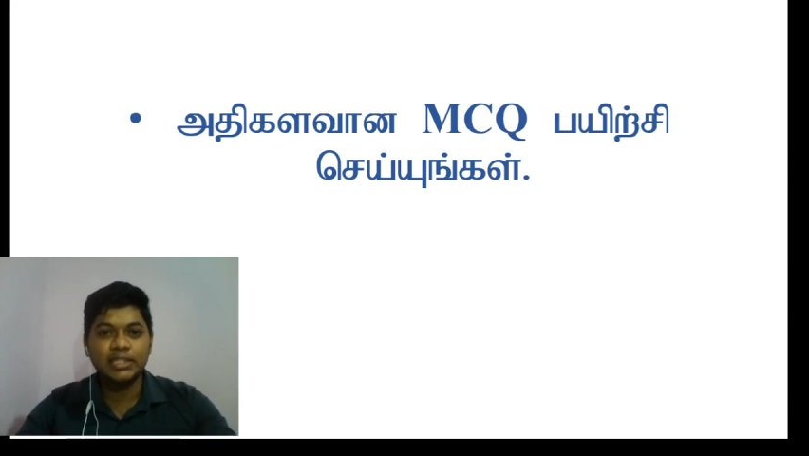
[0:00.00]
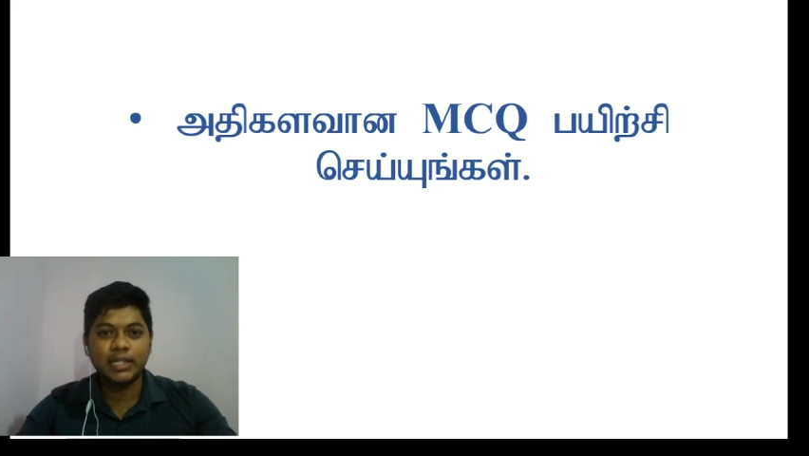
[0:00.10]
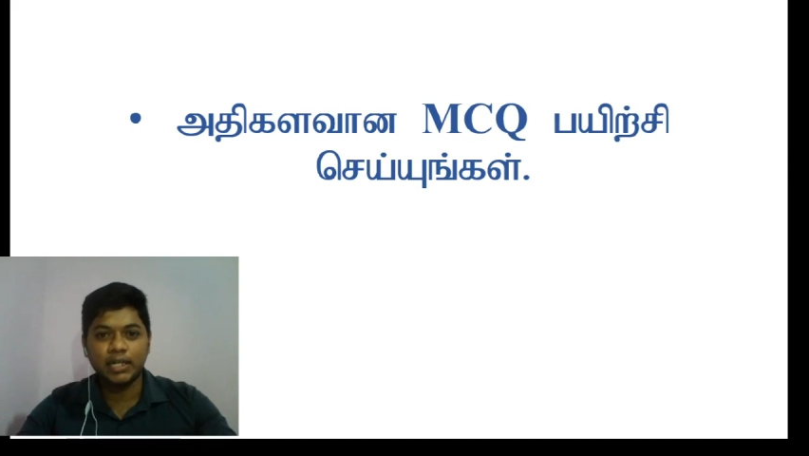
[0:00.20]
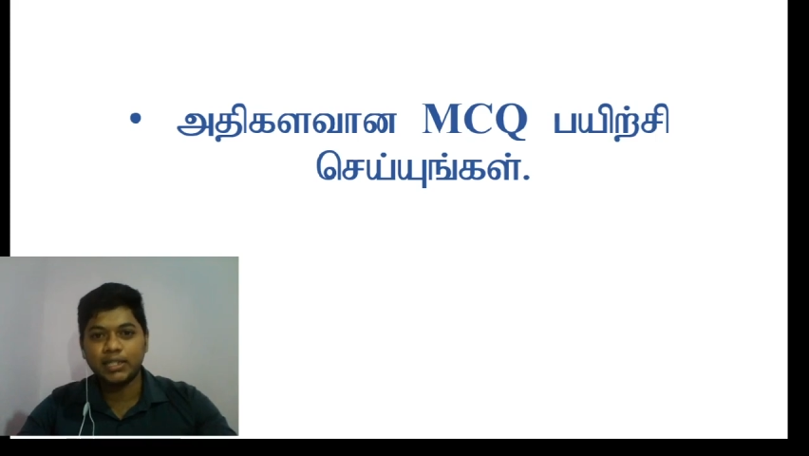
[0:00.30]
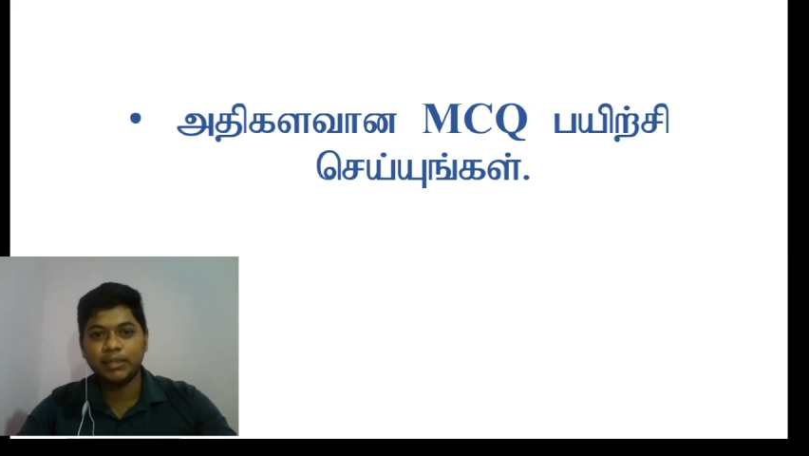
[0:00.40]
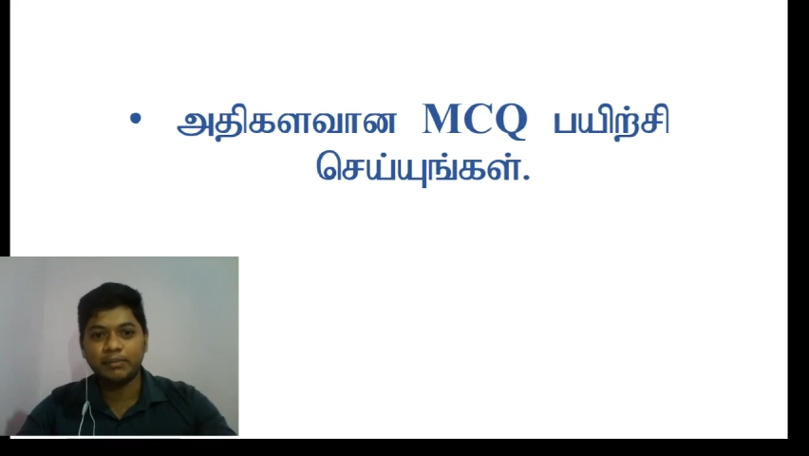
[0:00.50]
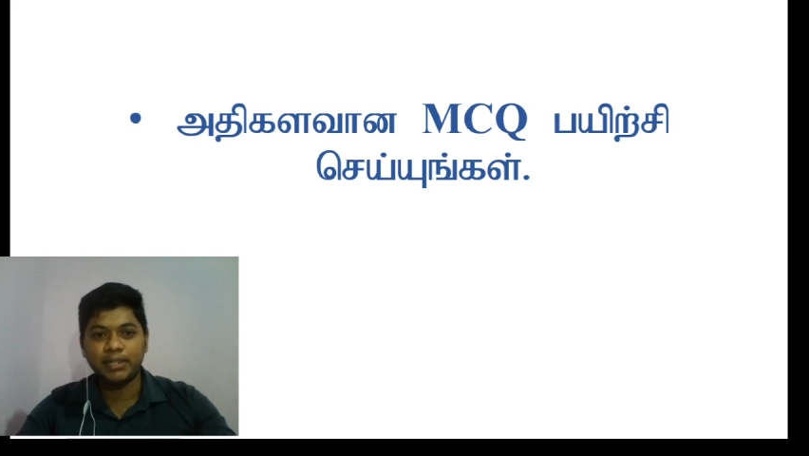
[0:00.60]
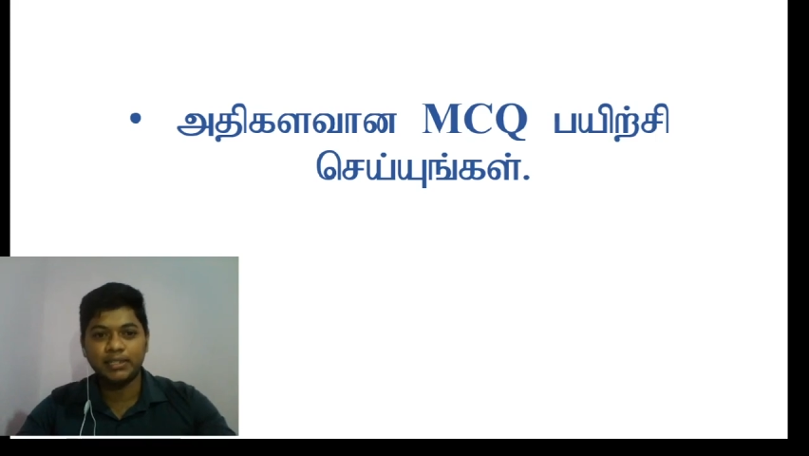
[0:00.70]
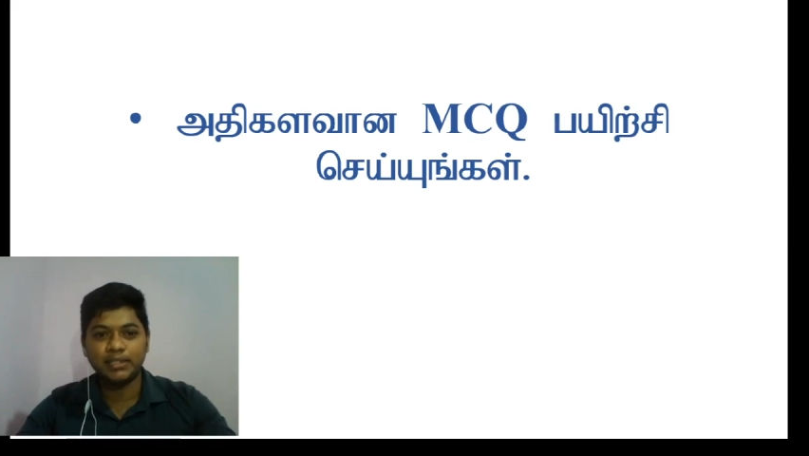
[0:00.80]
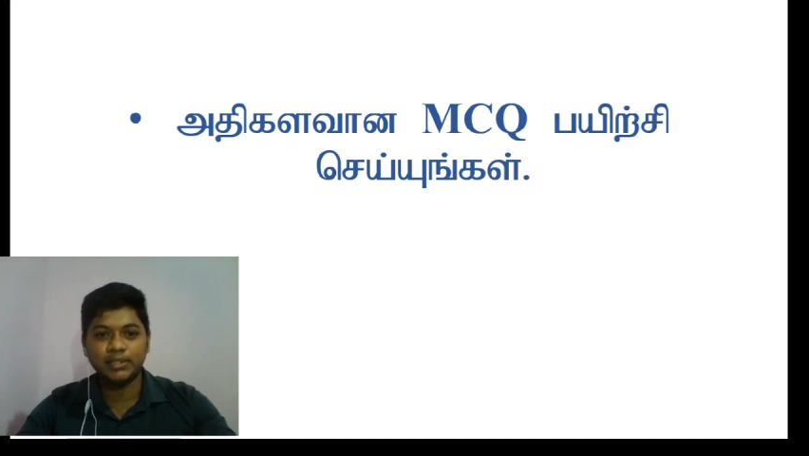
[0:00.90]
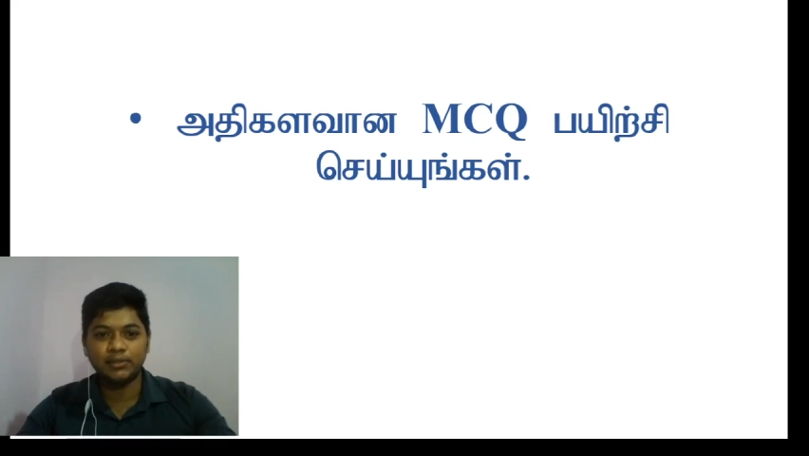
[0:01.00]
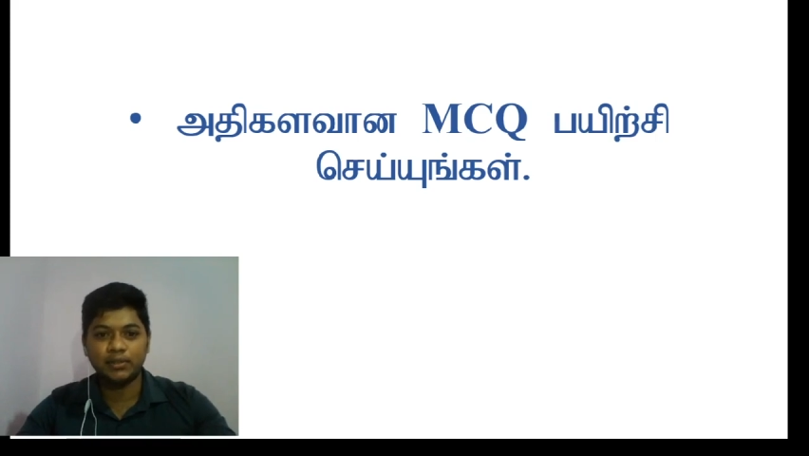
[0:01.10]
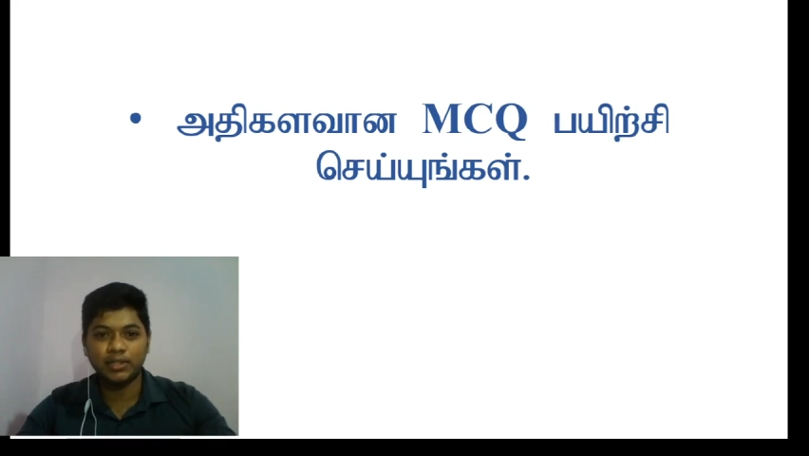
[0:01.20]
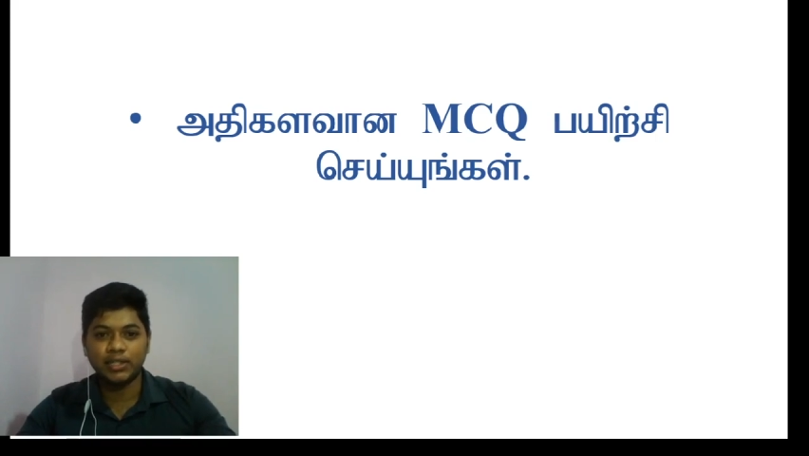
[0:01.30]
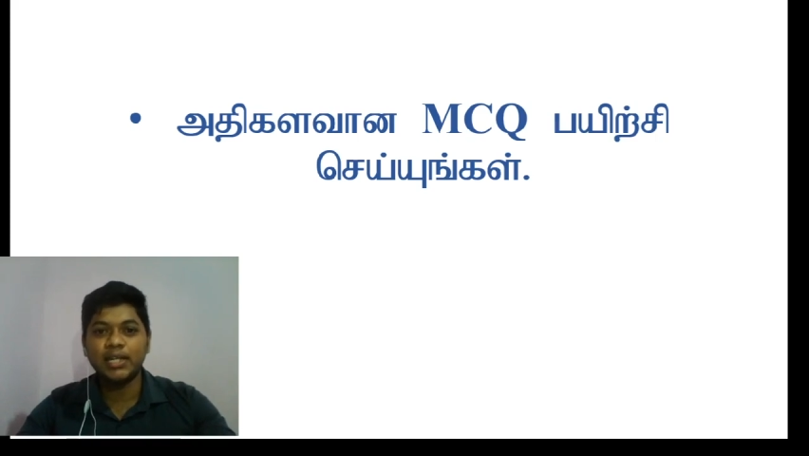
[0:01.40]
கணக்காக பயிற்சி
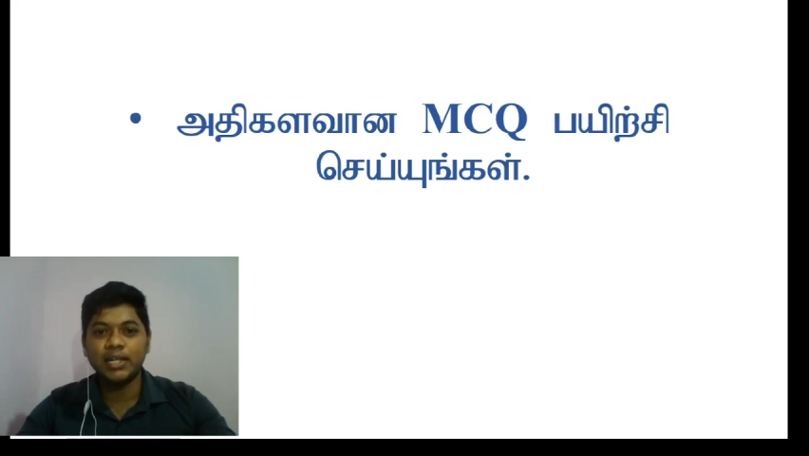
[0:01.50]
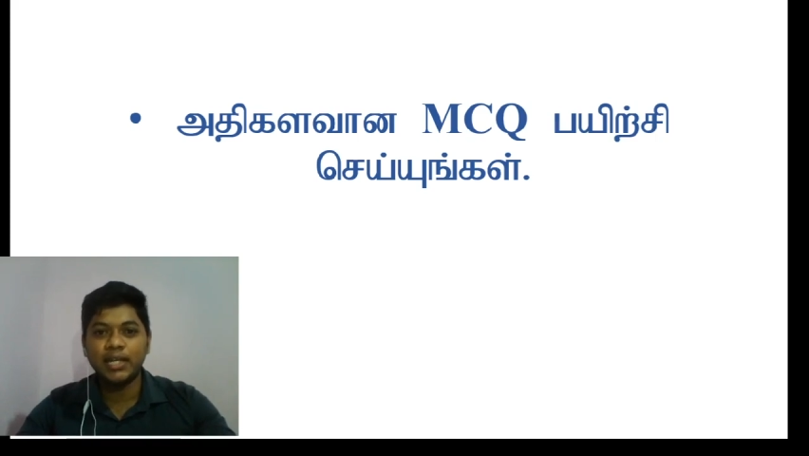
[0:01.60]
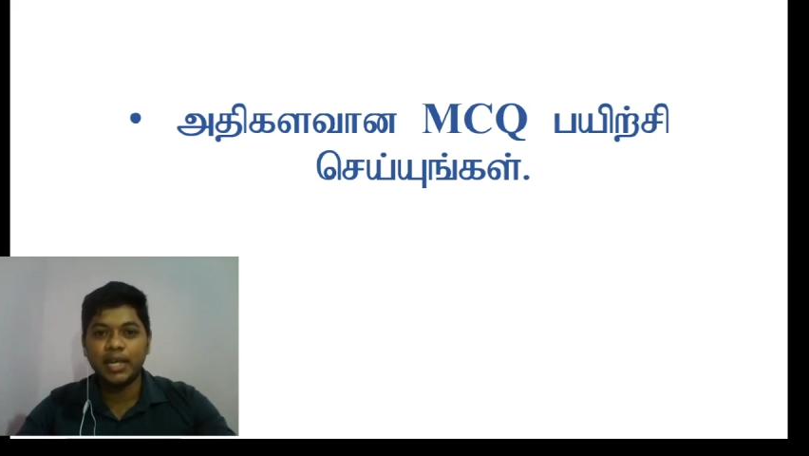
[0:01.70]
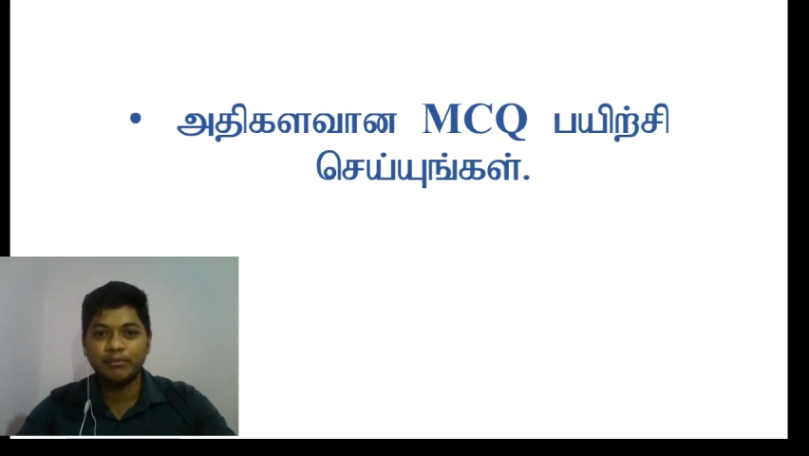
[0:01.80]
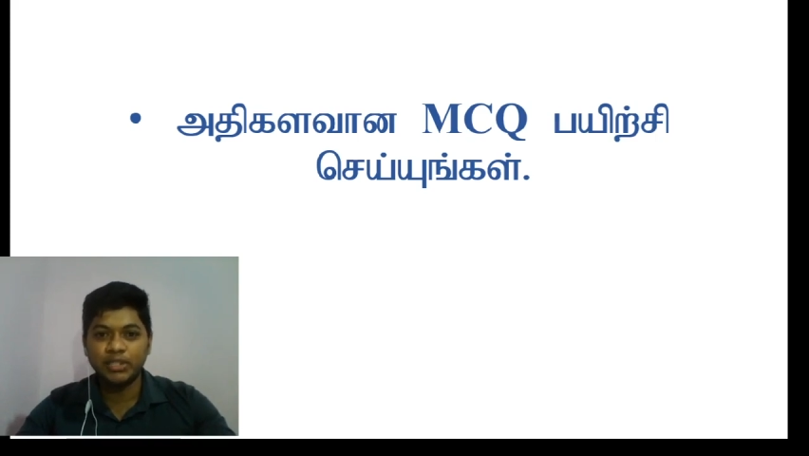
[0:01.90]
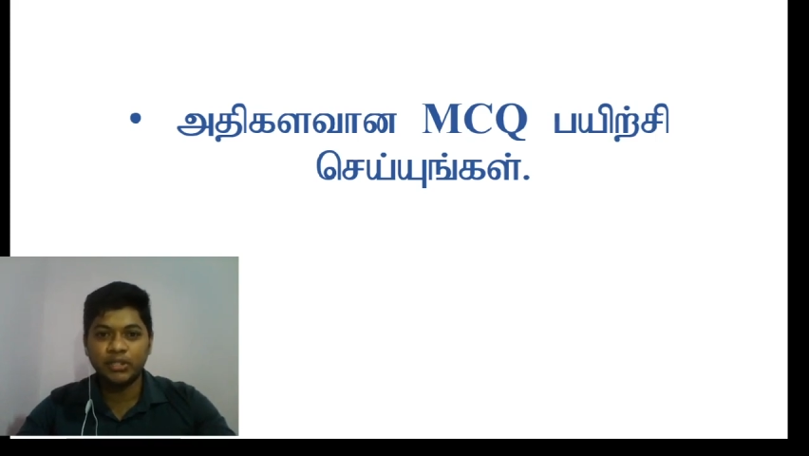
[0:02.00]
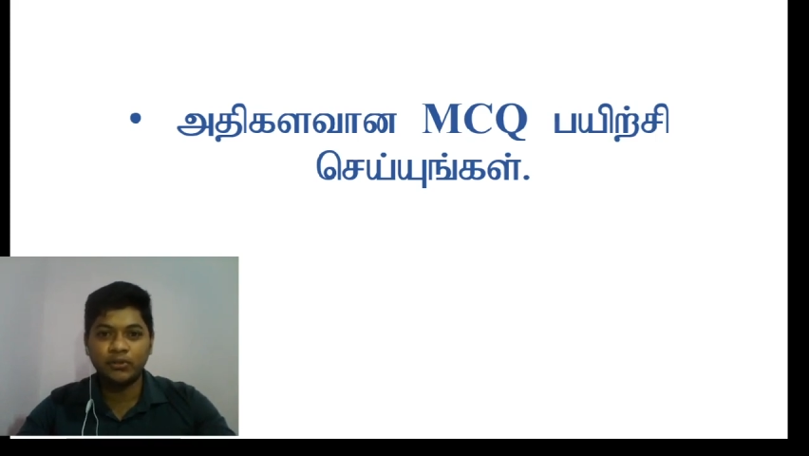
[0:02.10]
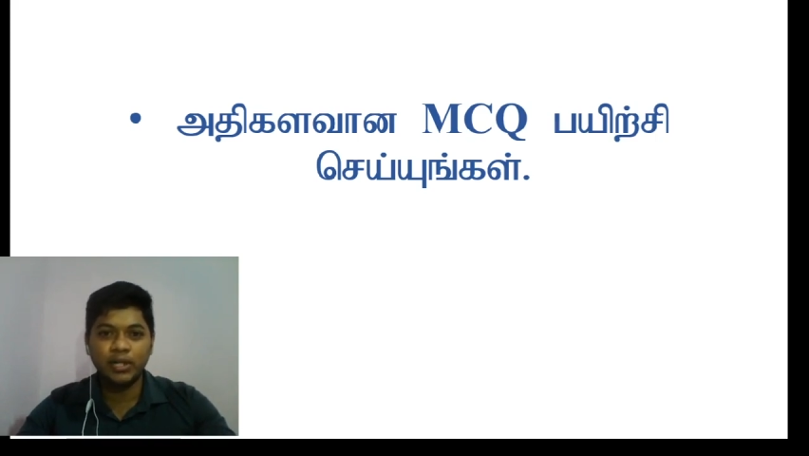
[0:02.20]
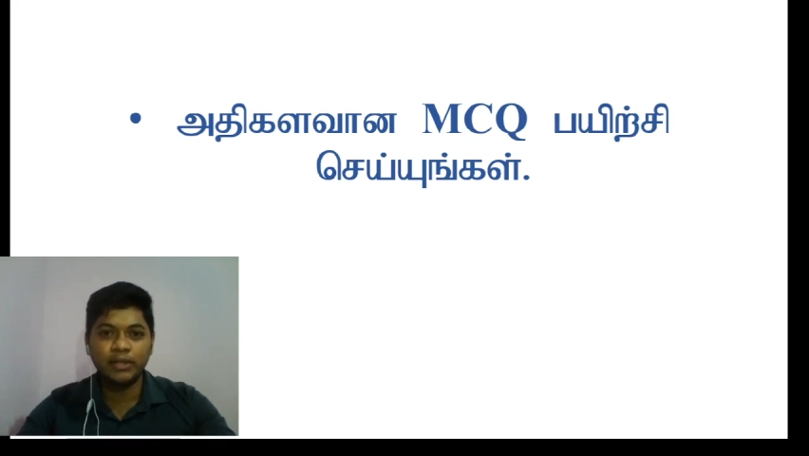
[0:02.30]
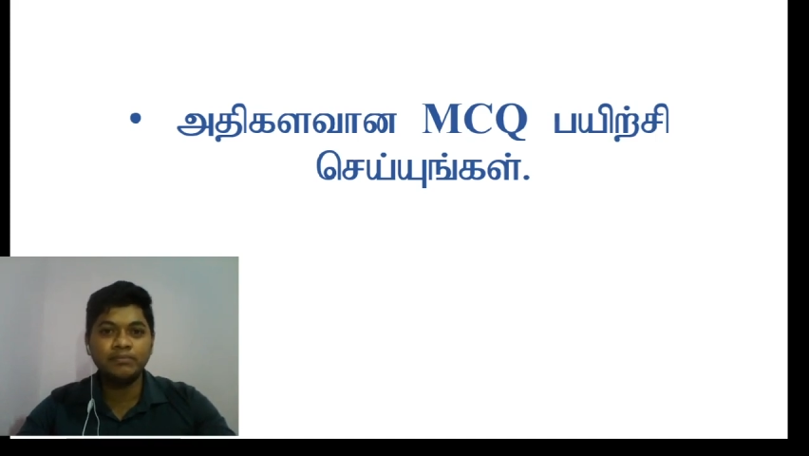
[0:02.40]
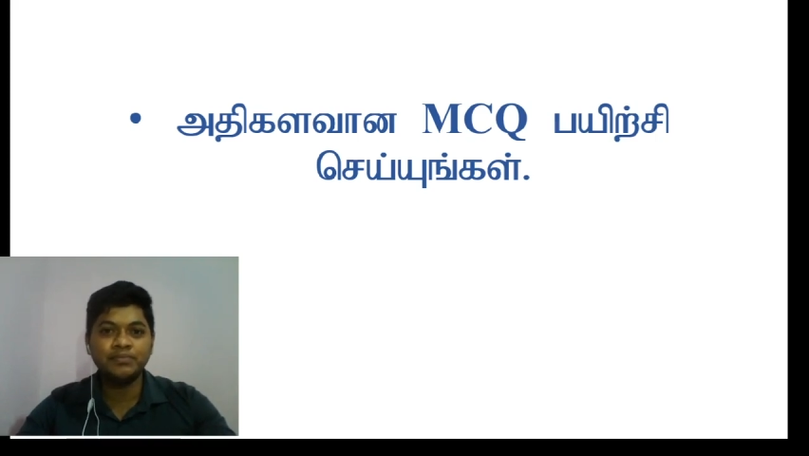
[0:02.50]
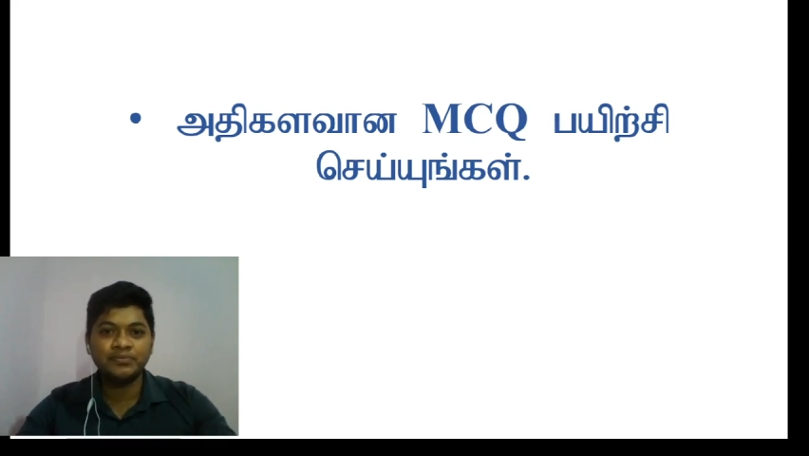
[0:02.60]
எடுத்துக்கொள்ளுங்க எம்சிக்யூலேயும்